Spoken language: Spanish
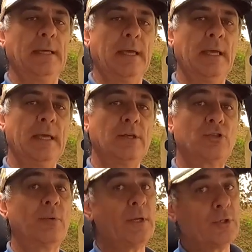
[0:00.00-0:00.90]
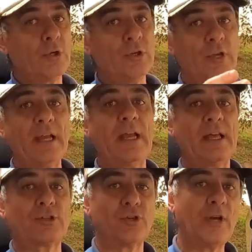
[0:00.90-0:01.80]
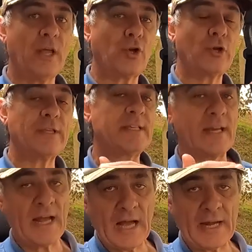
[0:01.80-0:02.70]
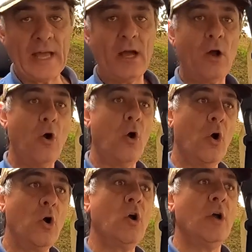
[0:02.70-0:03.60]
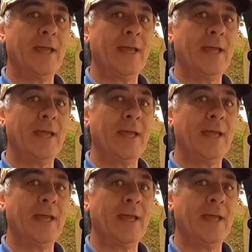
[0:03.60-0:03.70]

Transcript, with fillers: eh, sobre todo en la zona cordillerana o